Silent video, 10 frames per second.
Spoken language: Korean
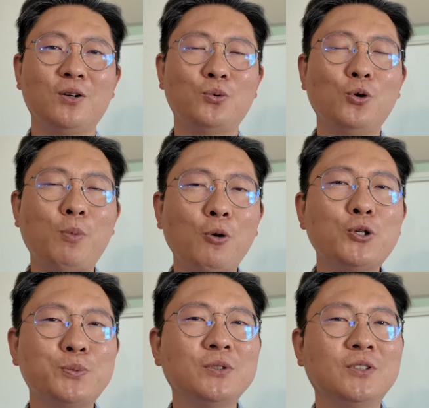돈을 벌고
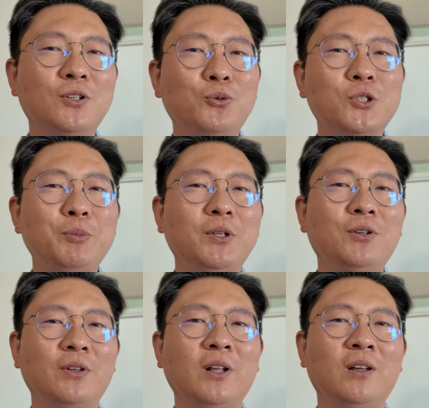싶은 그런 욕심이 있는
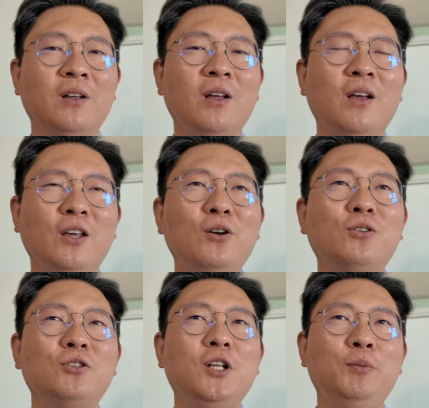건데 이런
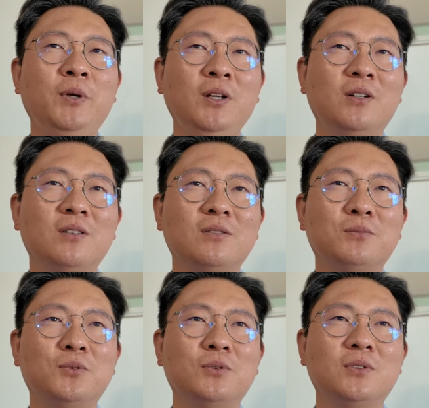것들은 이미
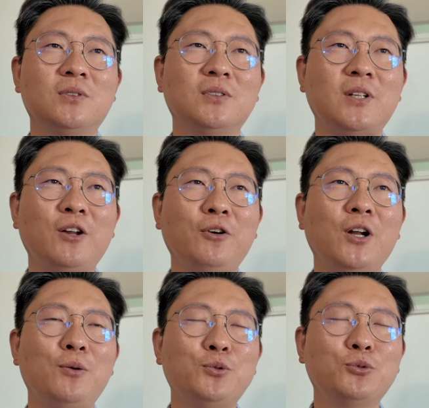
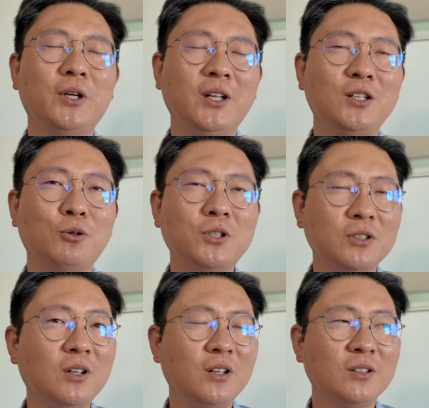세력이라고 하면 좀 웃기긴 한데
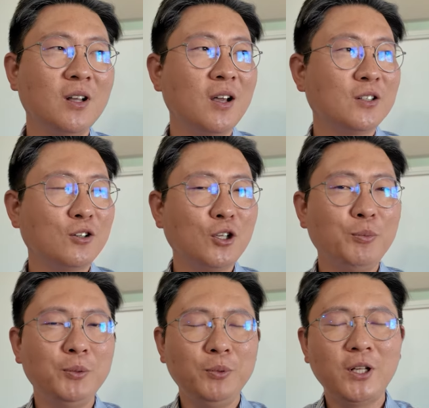어쨌든 간에 세력들
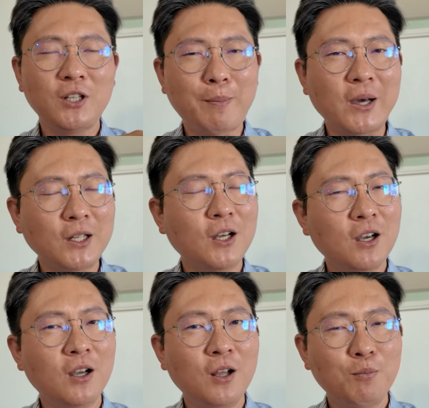밑에서 다
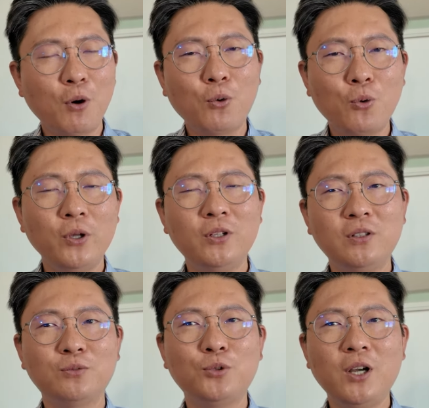받아 먹고
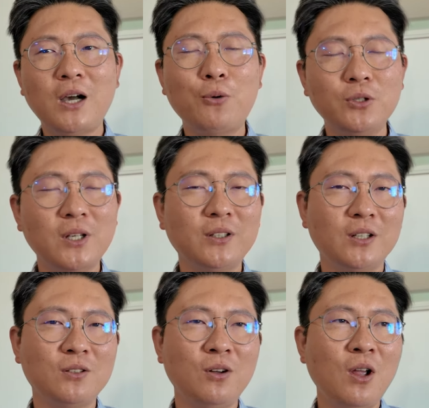있는 물량 갖고 있는
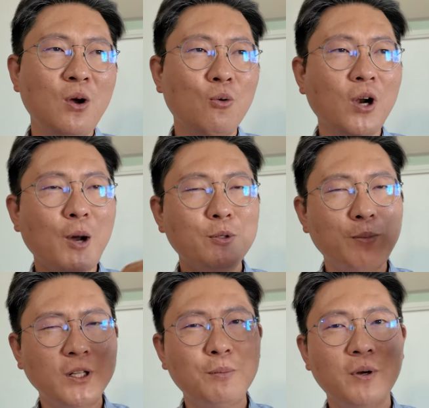상태에서 올라가면서
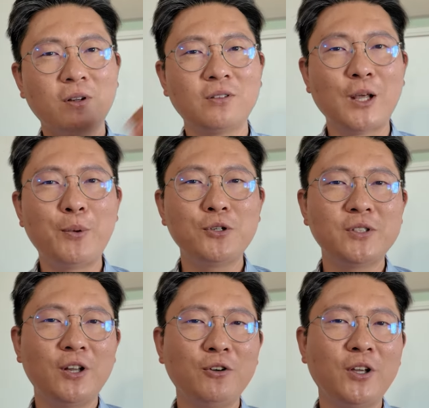판단 말이에요. 대표적인
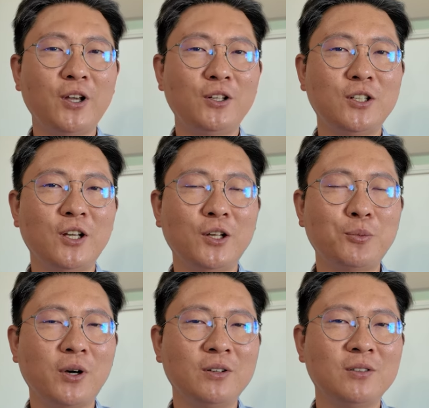세력 얘기를 제가 얘기해
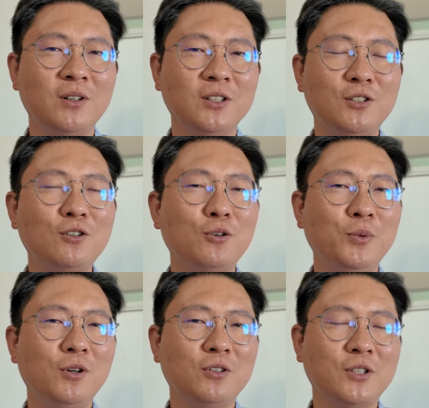볼까요? 드렁크
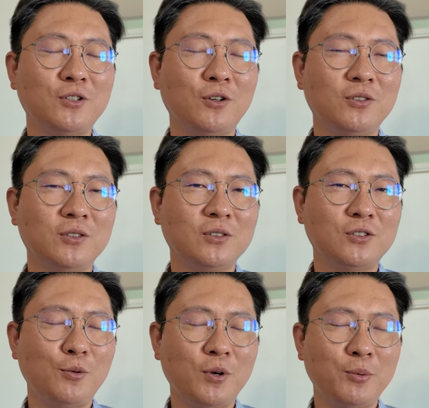밀러를 제가
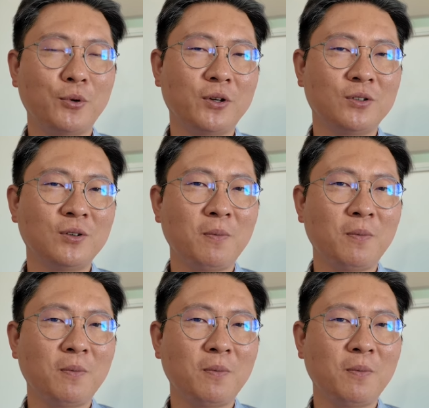설명해 볼게요.